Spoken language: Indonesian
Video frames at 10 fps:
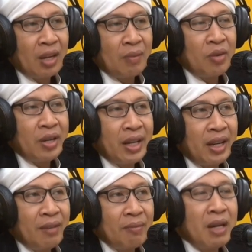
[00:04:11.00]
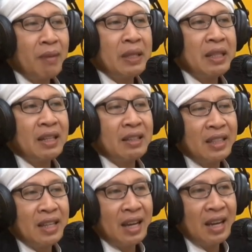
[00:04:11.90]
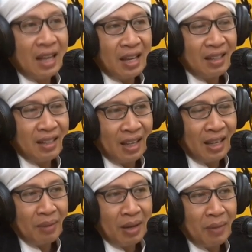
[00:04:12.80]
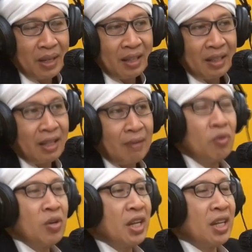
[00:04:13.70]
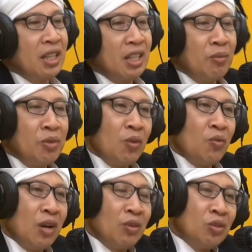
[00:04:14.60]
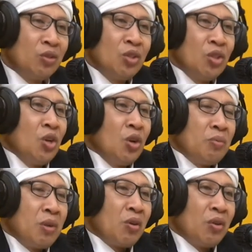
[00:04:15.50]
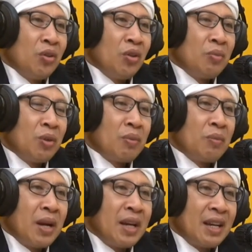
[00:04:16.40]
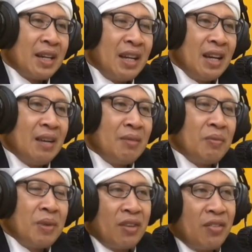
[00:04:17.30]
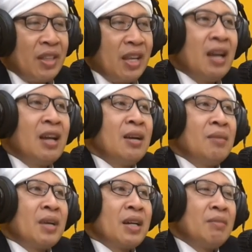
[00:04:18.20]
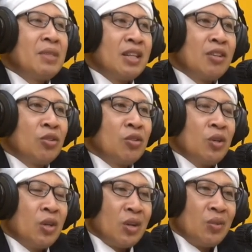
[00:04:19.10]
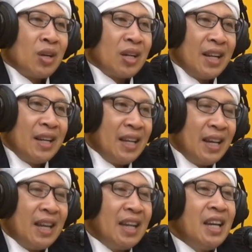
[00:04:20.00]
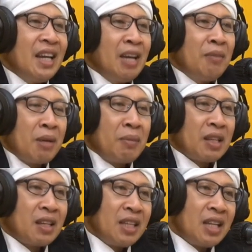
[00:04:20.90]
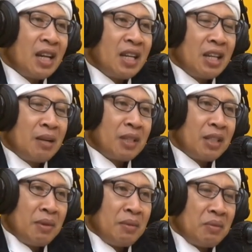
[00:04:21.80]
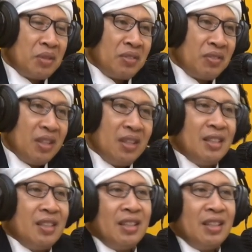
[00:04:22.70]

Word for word: Kemudian pendapat yang ketiga, ini pendapat yang ketiga mungkin dia tidak punya uang untuk mengkodok mem membayarnya, hmm. membayar fitiah, maka bisa dikotok oleh keluarganya. Ini pendapat ketiga di dalam madhab Imam Syafi'i.